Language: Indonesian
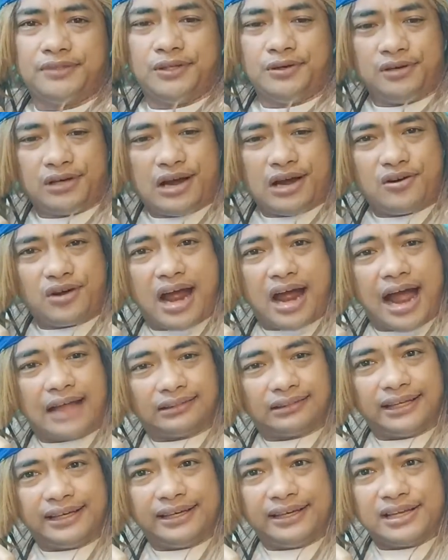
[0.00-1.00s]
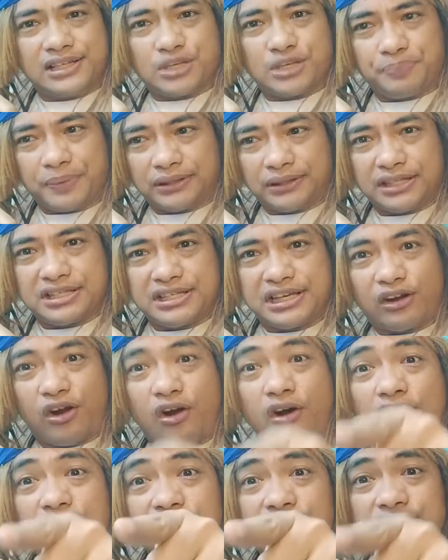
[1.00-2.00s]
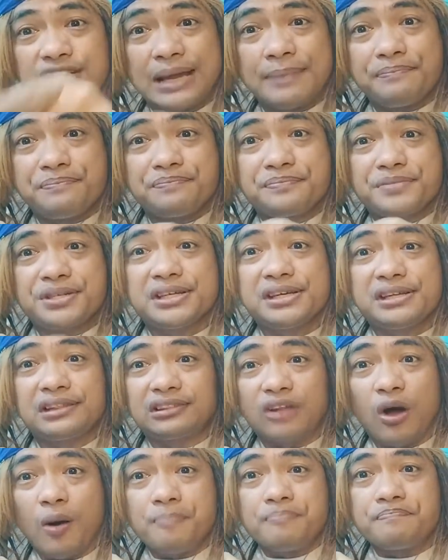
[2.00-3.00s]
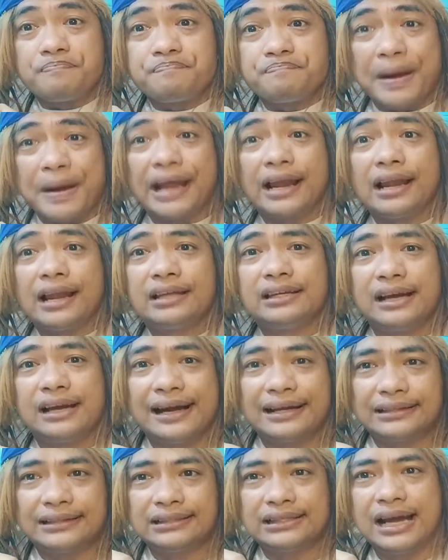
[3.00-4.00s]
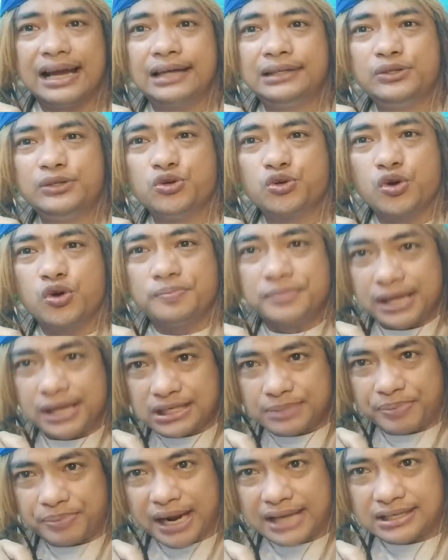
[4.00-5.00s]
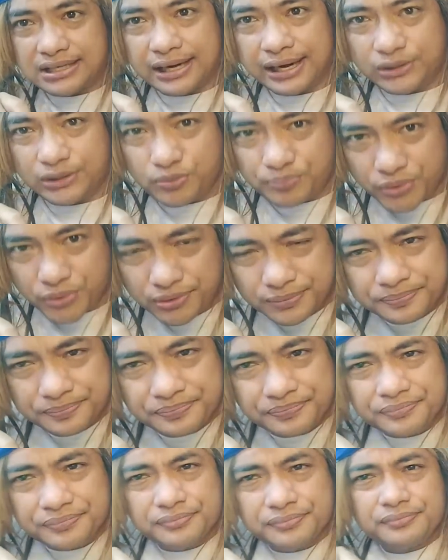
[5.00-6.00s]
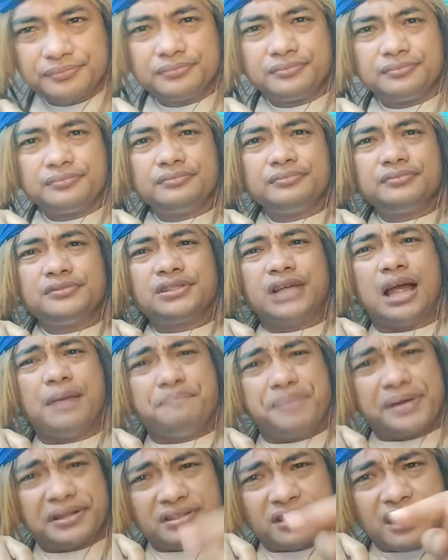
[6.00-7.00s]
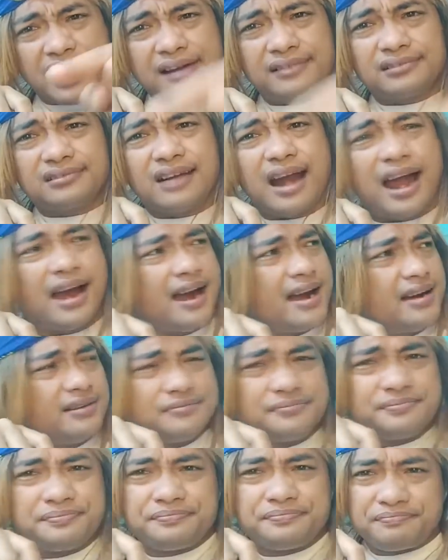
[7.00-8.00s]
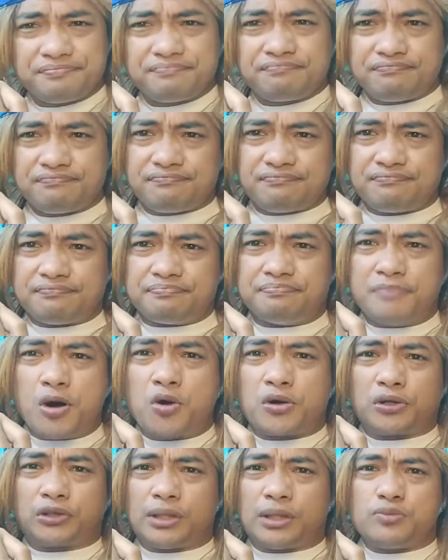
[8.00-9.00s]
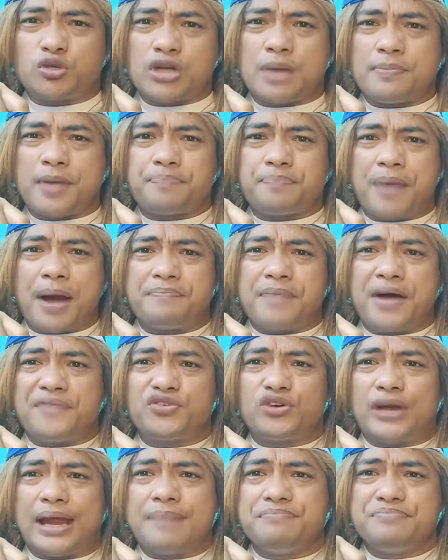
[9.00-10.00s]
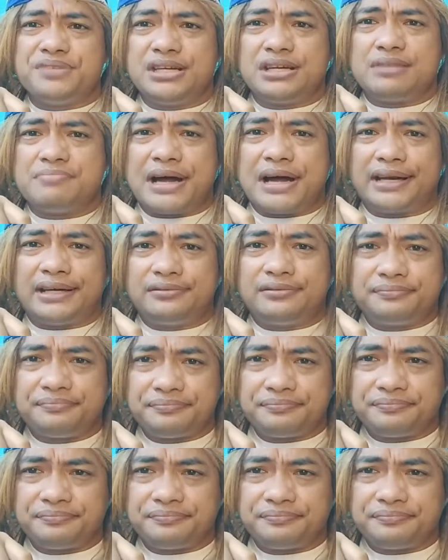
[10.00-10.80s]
Orang-orang HTI seperti si Kozim, si Tompel yang katanya ahli hukum yang si pengacara itu pun sampai terang-terangan mau ketemu sama Pak Mahfud MD kemarin.